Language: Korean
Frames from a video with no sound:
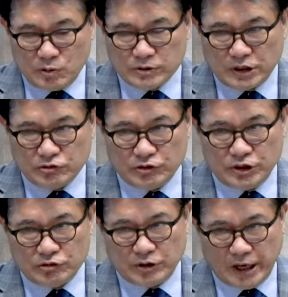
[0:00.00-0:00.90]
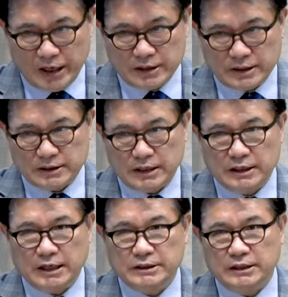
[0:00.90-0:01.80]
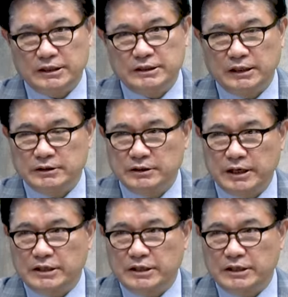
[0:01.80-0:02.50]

공산주의 좌익 사상을 가진 기자들을